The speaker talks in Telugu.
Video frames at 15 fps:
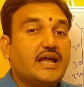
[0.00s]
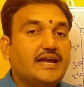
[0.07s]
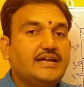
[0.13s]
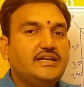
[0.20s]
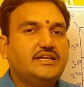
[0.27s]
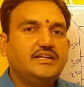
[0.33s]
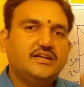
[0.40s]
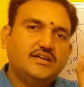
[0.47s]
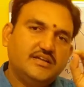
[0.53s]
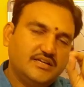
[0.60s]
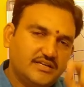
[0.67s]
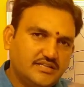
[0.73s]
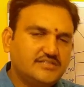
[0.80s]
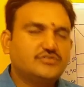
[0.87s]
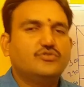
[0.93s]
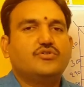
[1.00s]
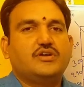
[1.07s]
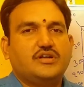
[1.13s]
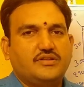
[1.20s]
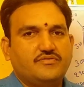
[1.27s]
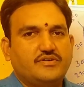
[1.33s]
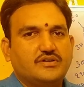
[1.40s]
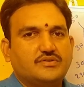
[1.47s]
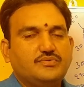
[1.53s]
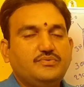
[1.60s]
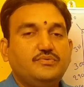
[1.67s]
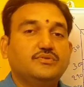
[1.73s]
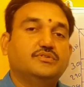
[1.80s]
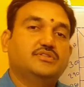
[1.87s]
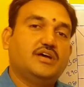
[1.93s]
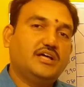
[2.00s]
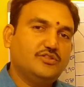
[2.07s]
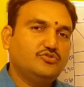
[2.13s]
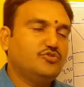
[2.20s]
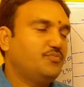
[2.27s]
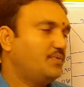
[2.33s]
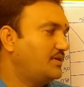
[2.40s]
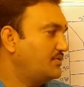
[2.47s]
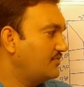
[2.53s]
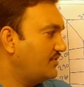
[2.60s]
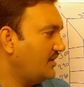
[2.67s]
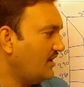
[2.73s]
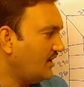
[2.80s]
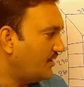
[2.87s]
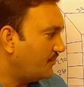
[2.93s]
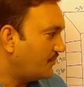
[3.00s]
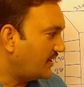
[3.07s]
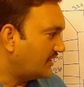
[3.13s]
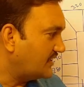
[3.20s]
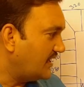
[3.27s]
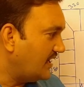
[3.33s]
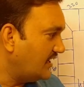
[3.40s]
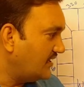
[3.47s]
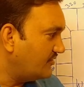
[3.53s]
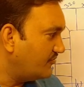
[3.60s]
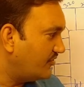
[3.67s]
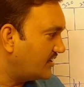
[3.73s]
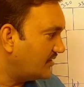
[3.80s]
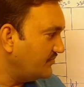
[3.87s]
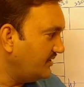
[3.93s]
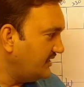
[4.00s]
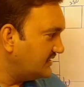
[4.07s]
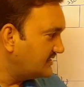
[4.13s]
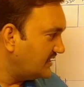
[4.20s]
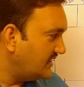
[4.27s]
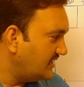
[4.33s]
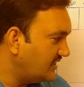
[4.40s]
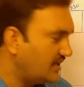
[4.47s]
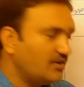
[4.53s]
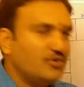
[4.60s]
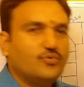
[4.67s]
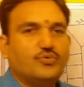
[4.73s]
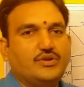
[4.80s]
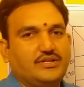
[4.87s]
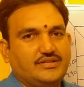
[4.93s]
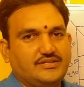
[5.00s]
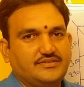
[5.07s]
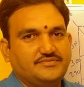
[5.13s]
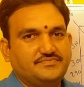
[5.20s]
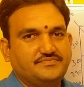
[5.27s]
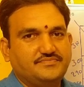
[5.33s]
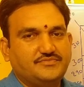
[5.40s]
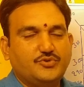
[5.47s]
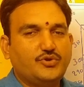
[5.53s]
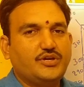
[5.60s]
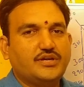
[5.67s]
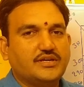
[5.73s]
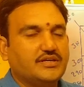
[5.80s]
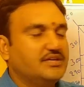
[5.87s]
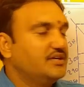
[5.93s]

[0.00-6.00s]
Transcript: నైంటీ డిగ్రీస్లో కట్టేవాళ్ళు దాంతోపాటుగా ప్రధాన ద్వారం ఈ సెంటర్లో ఉండేది ఓకే